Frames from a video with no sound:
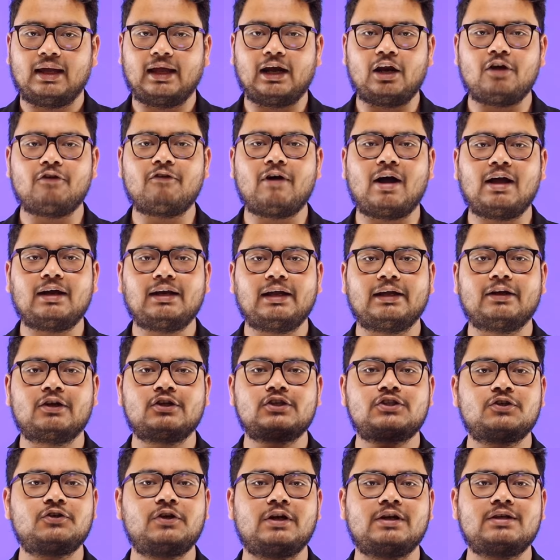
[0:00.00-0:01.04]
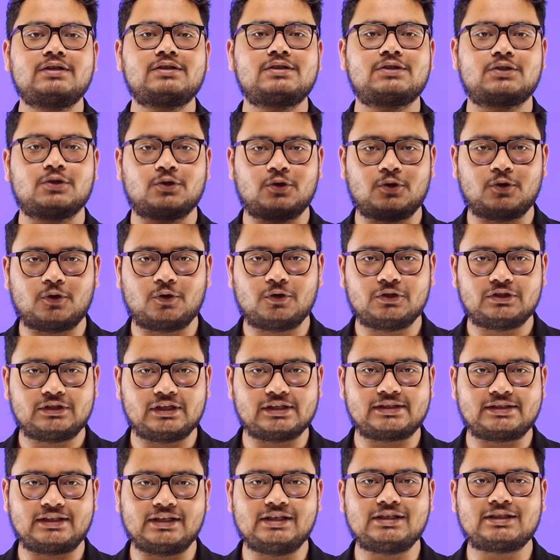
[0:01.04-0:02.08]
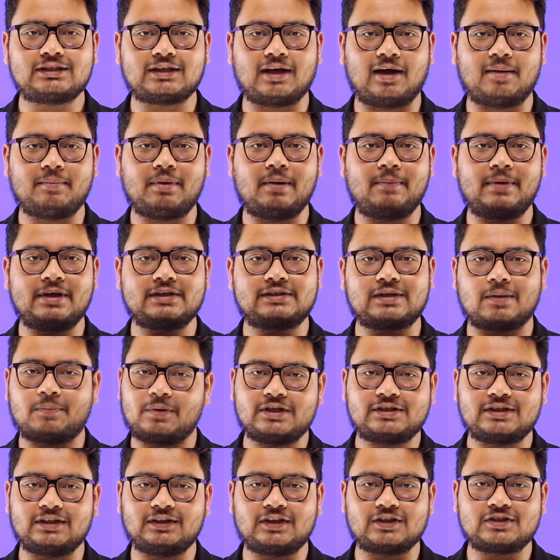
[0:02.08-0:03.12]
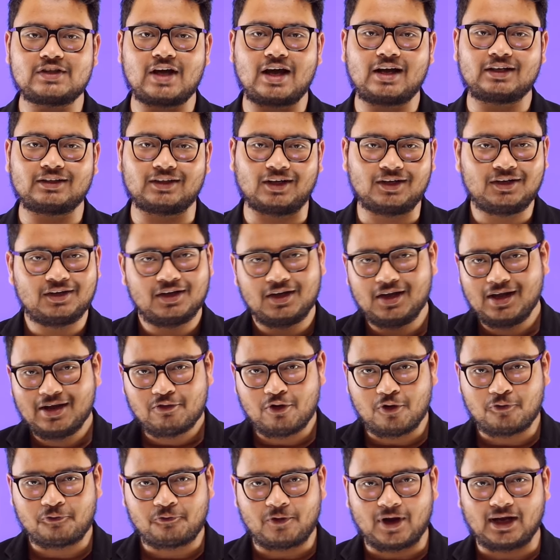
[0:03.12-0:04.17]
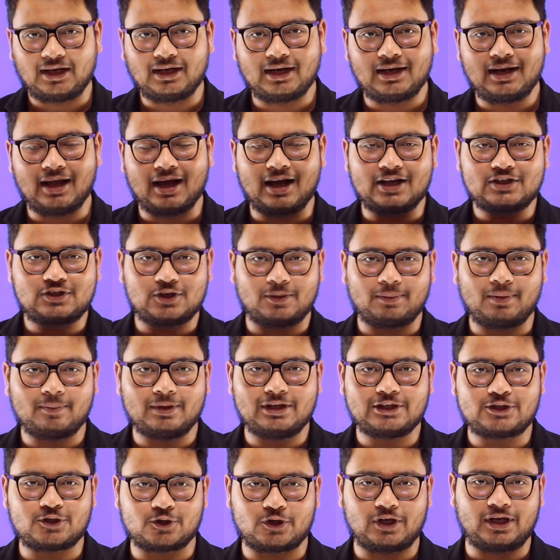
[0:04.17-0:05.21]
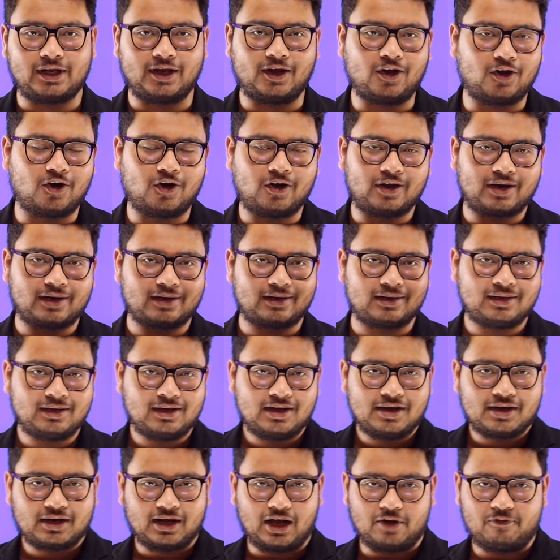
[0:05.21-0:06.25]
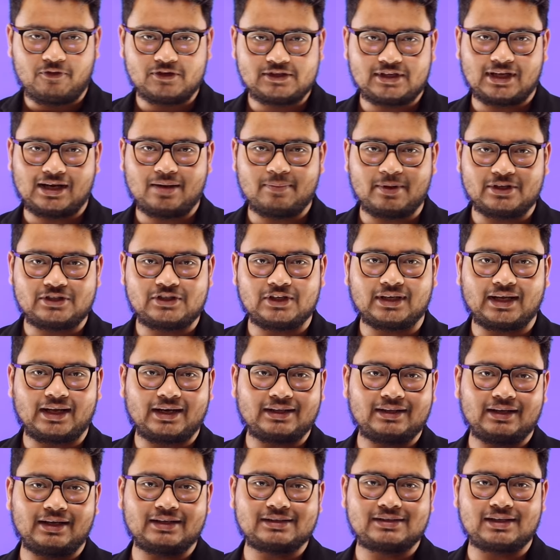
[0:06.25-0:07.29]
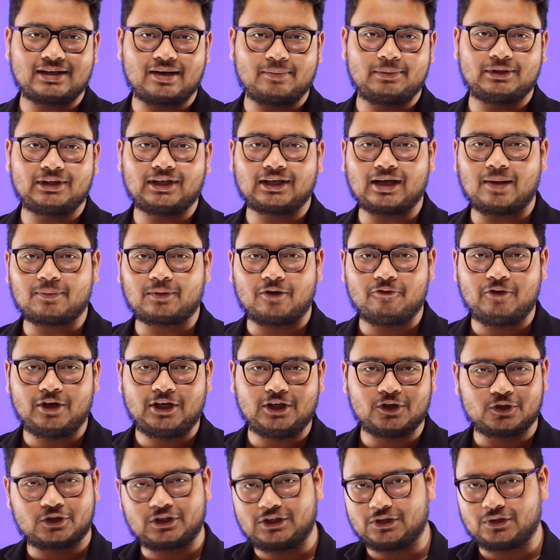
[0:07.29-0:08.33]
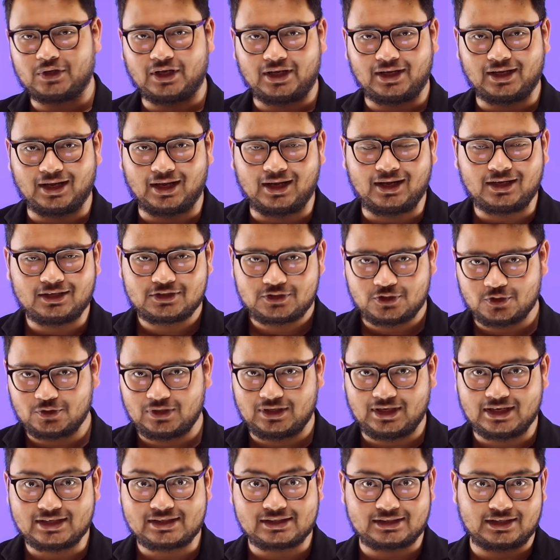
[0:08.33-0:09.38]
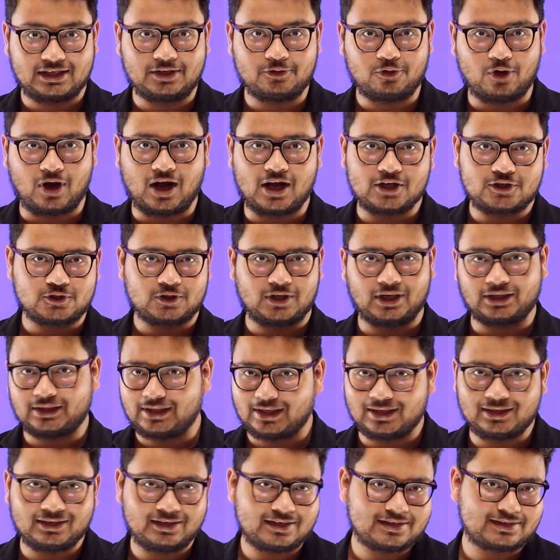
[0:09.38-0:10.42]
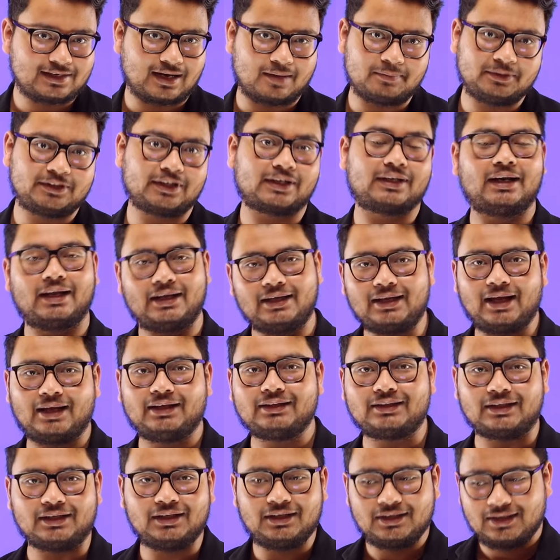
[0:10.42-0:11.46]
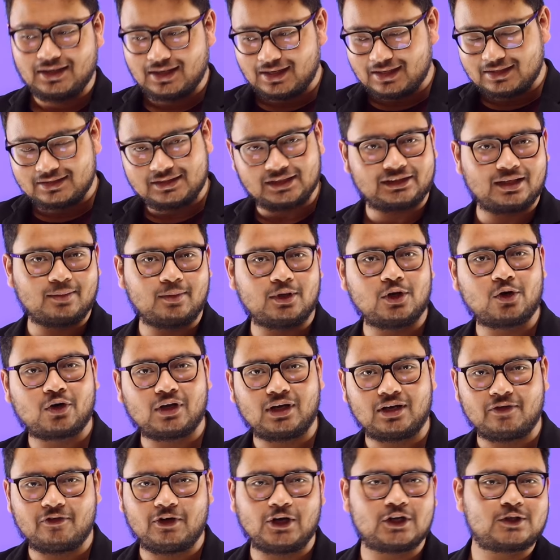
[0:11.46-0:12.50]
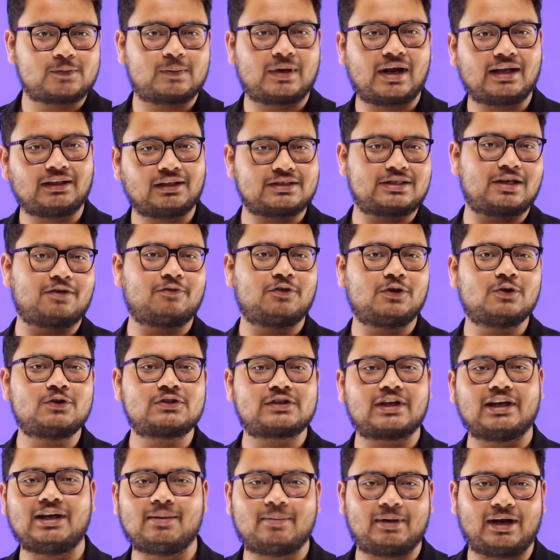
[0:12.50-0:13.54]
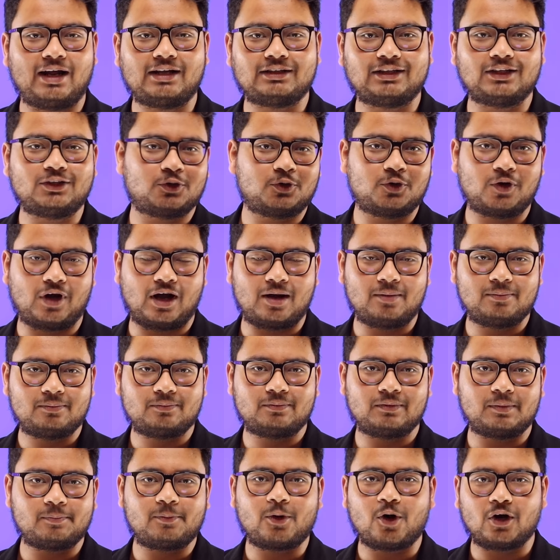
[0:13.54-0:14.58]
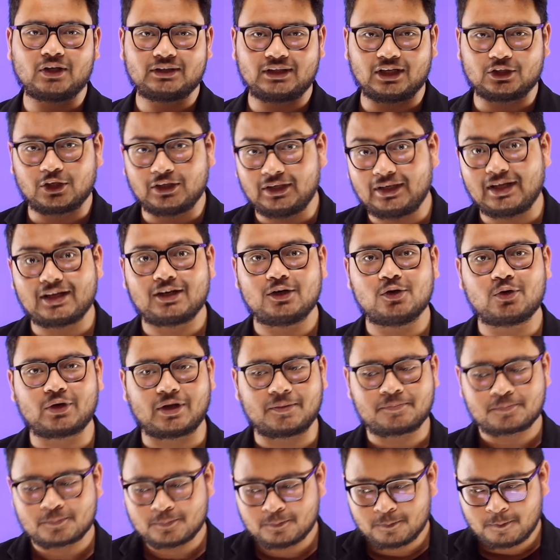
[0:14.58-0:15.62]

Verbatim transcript: हेलो वन हेलो स्टूडेंट्स तो जिस चीज़ का हमें बेसब्री से इंतज़ार था वो फाइनली आज हमें मिल चुकी है और काफ़ी सारे बच्चे कह रहे थे कि सर अभी तक आपका वीडियो क्यों नहीं आया जो लिस्ट थी वो आ चुकी है देखिए लिस्ट अभी तक नहीं आई थी जितने भी लोगों ने वीडियोस बनाए थे सिर्फ व्यूज़ के लिए बनाए थे तो हम बहुत अथेंटिक लोग हैं